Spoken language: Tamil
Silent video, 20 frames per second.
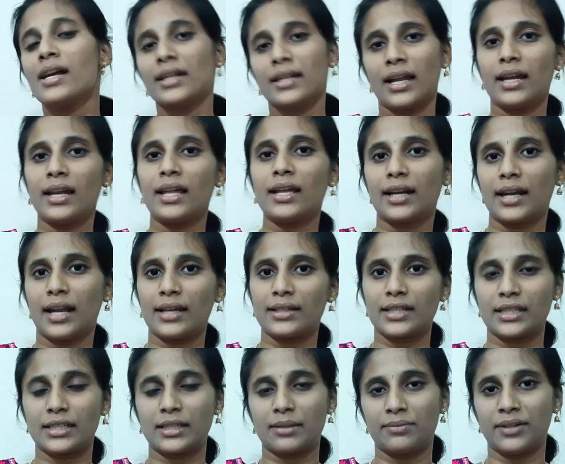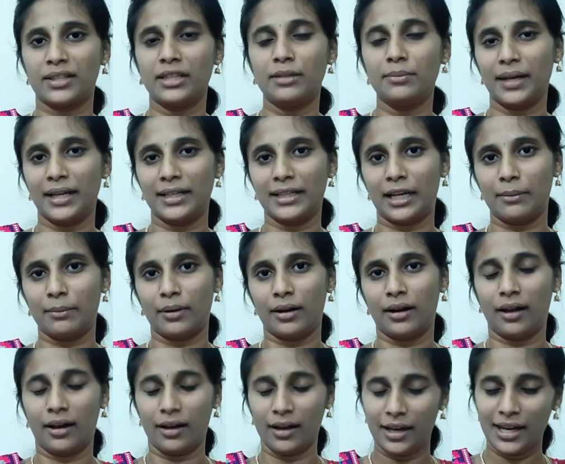நல்ல ரிலேஷன்ஷிப் வந்து மெயின்டைன்
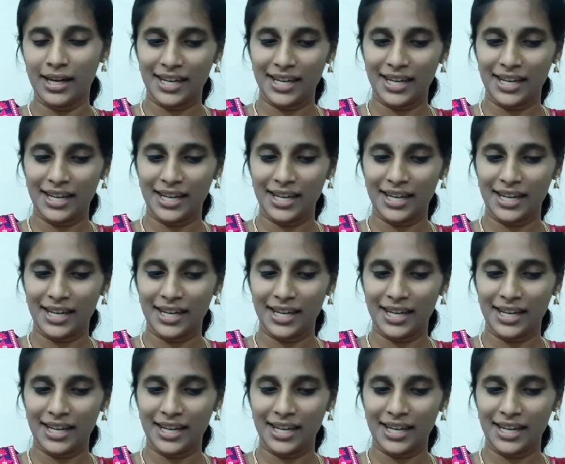பண்ணலாம்